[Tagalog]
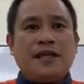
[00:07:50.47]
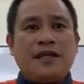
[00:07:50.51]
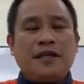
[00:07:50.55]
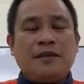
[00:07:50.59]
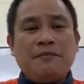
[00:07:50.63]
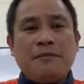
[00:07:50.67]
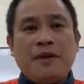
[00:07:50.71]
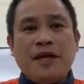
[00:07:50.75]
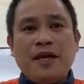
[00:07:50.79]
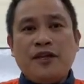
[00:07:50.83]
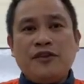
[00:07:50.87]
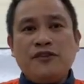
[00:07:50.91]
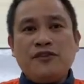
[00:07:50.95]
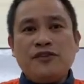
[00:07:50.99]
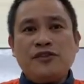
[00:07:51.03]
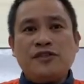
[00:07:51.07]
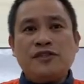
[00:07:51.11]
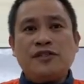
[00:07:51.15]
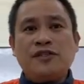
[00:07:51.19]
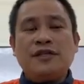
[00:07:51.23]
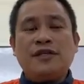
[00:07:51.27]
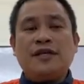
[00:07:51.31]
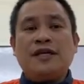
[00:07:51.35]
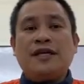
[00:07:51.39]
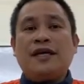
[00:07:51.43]
It
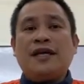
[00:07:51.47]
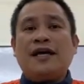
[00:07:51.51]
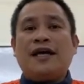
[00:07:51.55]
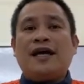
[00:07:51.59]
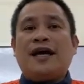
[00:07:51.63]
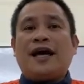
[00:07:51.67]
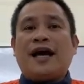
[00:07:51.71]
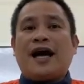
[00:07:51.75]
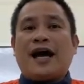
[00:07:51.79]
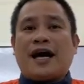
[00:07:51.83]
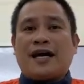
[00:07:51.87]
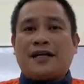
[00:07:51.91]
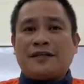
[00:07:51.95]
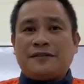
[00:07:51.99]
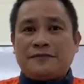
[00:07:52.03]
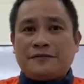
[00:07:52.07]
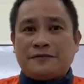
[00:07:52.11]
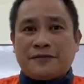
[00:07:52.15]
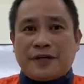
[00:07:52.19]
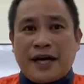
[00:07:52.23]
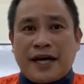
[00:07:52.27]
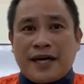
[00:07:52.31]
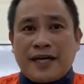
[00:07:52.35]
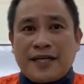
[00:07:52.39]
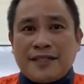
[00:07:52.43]
means
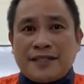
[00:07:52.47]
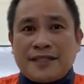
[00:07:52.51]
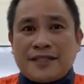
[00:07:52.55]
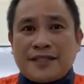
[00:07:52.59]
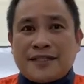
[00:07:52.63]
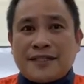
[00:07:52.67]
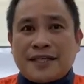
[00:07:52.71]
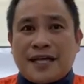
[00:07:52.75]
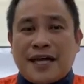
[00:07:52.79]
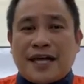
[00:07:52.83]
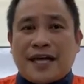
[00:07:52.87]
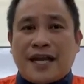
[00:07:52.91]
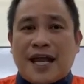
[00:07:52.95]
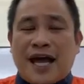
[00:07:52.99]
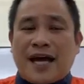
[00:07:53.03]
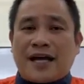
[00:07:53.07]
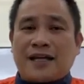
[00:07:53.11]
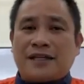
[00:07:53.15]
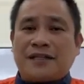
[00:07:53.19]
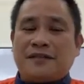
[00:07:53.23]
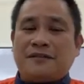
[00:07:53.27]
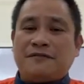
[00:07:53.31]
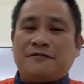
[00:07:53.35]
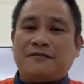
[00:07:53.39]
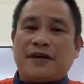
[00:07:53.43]
advise and
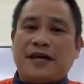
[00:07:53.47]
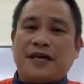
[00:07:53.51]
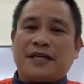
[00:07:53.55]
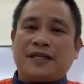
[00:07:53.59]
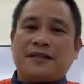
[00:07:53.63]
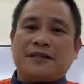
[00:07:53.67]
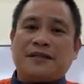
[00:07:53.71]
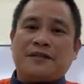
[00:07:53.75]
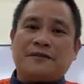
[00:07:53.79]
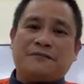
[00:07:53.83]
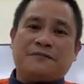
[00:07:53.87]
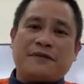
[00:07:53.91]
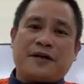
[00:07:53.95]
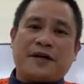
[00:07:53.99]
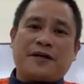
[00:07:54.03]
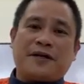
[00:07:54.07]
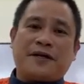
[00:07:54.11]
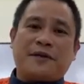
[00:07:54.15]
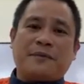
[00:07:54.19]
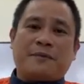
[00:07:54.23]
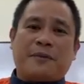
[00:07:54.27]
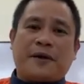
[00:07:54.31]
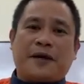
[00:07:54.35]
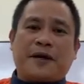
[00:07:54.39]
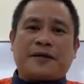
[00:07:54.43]
activate the
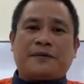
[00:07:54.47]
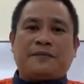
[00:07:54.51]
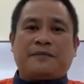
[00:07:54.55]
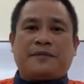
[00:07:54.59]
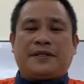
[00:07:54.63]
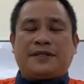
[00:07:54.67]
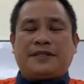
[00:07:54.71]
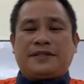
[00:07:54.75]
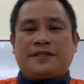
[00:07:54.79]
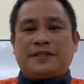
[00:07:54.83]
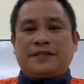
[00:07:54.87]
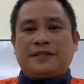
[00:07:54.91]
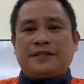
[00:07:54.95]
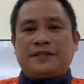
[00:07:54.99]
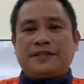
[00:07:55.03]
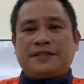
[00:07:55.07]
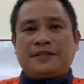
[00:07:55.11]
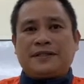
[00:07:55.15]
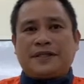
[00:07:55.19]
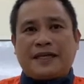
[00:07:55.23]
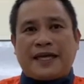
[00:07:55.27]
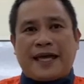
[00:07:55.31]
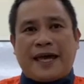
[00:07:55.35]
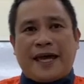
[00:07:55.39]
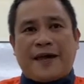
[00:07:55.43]
fire department.
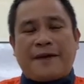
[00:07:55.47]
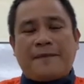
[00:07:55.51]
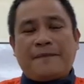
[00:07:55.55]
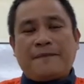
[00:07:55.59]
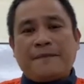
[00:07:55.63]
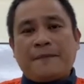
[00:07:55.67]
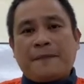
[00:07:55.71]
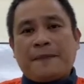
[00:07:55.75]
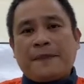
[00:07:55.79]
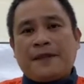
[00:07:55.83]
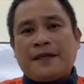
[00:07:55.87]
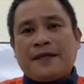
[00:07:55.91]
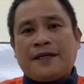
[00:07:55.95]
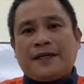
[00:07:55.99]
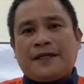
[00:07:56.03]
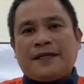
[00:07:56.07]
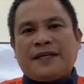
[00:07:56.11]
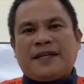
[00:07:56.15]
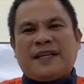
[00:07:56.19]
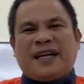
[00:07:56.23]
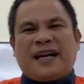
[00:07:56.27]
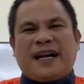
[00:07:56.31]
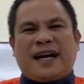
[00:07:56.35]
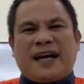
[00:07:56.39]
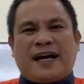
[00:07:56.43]
Okay.
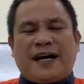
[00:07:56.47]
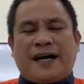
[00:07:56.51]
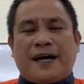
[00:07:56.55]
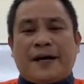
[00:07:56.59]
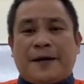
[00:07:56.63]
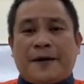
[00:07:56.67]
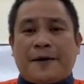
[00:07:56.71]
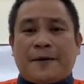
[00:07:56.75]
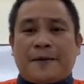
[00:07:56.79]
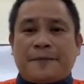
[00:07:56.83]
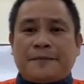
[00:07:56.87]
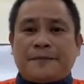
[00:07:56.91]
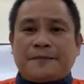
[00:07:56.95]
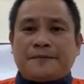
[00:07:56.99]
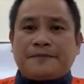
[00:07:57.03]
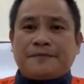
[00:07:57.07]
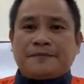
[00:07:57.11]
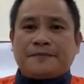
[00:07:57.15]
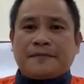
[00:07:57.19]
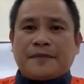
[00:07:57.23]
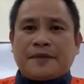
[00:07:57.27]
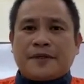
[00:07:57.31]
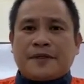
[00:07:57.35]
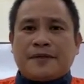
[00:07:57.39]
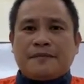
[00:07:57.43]

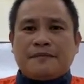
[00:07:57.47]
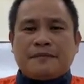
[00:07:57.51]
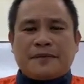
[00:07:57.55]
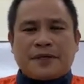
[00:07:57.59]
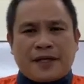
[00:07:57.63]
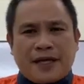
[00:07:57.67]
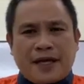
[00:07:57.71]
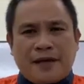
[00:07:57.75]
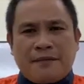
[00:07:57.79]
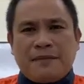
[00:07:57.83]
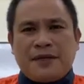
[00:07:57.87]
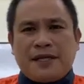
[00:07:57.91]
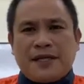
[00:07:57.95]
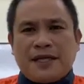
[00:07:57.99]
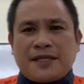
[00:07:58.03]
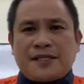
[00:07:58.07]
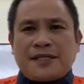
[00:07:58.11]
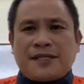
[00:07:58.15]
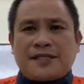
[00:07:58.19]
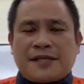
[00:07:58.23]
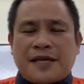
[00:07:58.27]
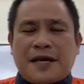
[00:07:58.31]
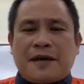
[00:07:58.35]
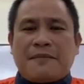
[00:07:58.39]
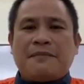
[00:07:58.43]
Um, marami
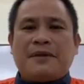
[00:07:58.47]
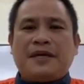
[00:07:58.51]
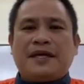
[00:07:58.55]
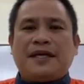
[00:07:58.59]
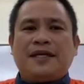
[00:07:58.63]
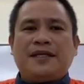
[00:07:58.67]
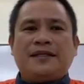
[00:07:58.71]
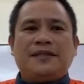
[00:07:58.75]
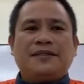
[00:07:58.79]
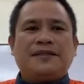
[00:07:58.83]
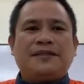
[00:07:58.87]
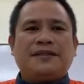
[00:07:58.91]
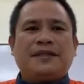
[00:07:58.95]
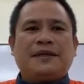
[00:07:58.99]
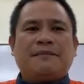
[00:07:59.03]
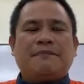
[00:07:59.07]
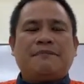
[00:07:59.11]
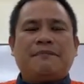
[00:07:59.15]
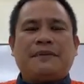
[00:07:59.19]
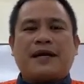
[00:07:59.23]
nagsasabi na